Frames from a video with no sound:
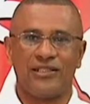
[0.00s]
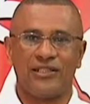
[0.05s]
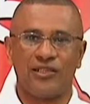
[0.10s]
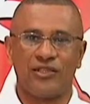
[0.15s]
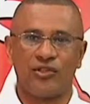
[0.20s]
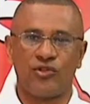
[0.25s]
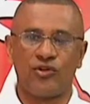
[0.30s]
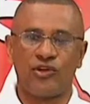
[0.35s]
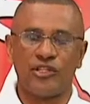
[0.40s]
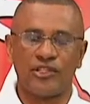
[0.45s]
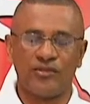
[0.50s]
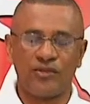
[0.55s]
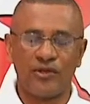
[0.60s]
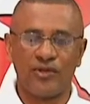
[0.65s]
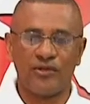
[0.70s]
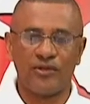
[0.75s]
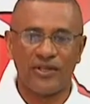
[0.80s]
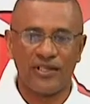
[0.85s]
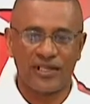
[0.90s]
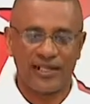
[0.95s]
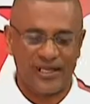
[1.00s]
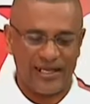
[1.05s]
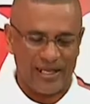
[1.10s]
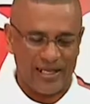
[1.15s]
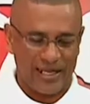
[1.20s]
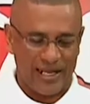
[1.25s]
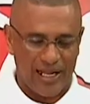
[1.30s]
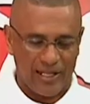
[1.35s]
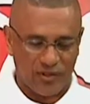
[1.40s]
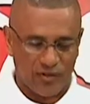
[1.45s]
de
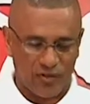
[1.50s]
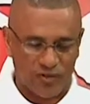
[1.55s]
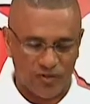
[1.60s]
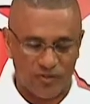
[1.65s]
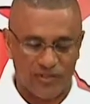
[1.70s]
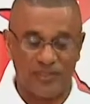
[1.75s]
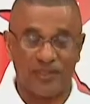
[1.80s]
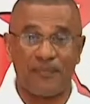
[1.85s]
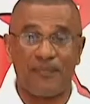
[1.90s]
2014.